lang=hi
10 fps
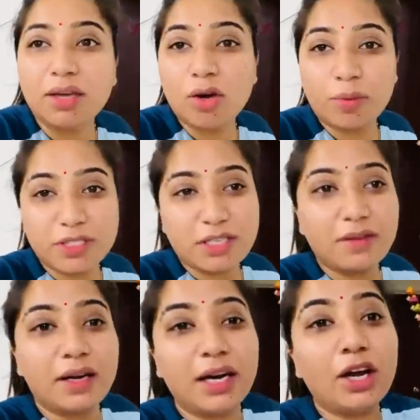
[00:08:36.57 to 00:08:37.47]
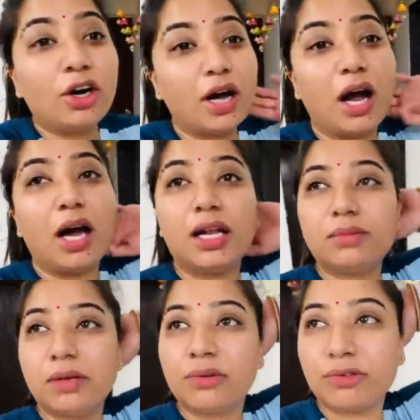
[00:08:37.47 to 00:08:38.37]
के नौ बजने वाले हैं और हालत
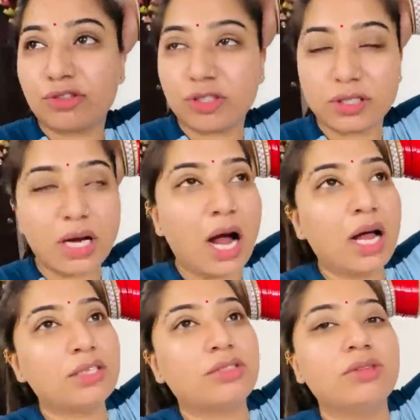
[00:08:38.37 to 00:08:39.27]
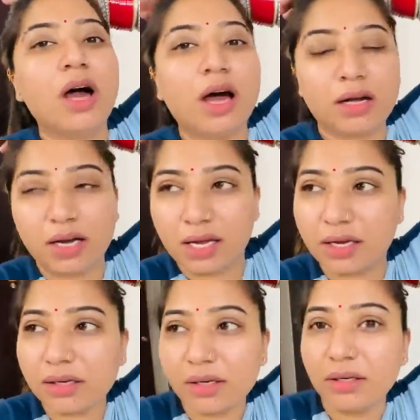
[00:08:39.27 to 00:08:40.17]
में कुछ खास सुधार नहीं
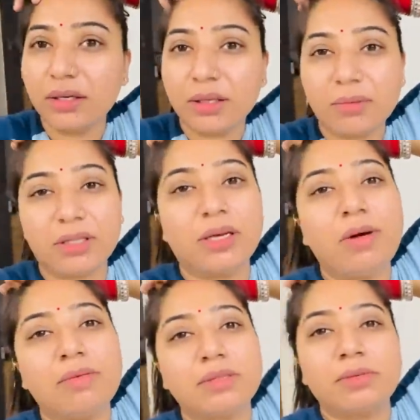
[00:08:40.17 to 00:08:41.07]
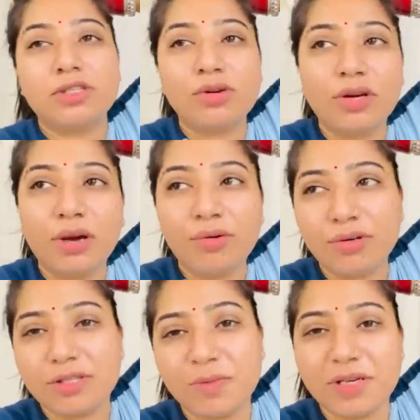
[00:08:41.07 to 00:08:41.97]
है मतलब आप समझ लो कि
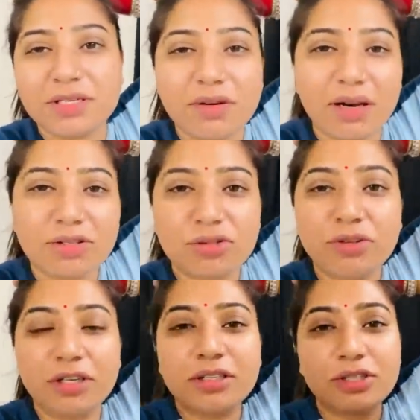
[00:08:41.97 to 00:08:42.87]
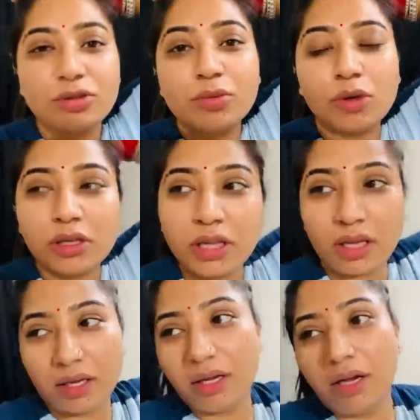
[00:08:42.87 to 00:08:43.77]
उन्नीस बीस वाला जो फ़र्क जिसको बोलते
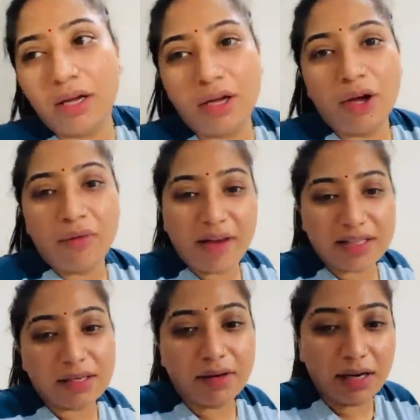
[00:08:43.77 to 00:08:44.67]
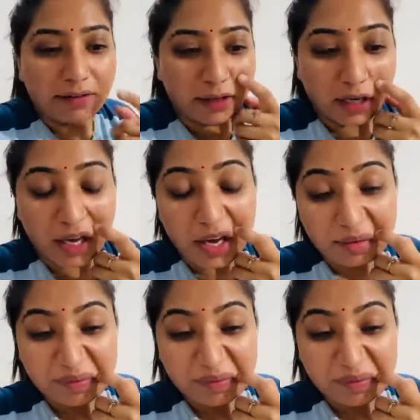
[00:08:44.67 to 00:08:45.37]
हैं वैसा वाला फ़र्क है